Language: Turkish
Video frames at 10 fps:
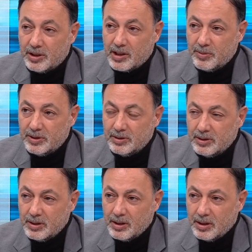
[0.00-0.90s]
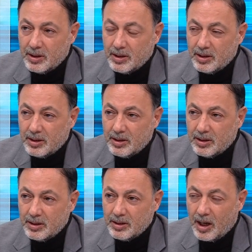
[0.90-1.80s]
takımın e,
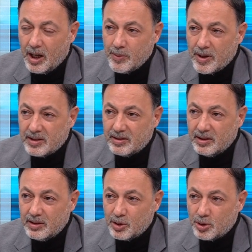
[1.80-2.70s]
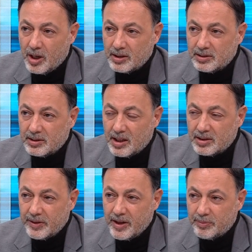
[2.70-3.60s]
almak istediği şu anda
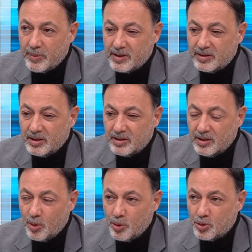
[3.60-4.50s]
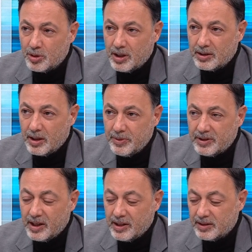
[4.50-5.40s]
transfer etmek istediği oyunculardan bir
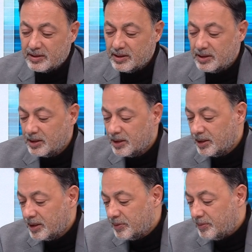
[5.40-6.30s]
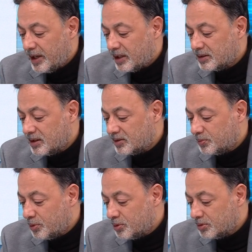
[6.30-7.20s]
tanesi. Ben Adana
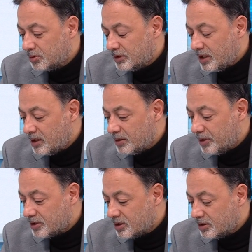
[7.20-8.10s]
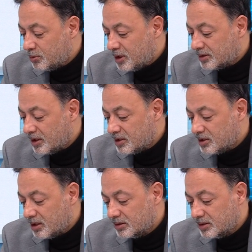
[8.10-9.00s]
Spor'un değerli başkanı Murat
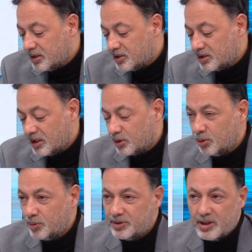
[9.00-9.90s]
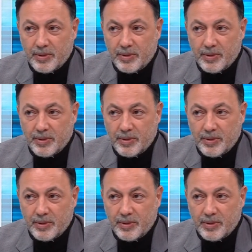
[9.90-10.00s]
Sancan işin ekonomisine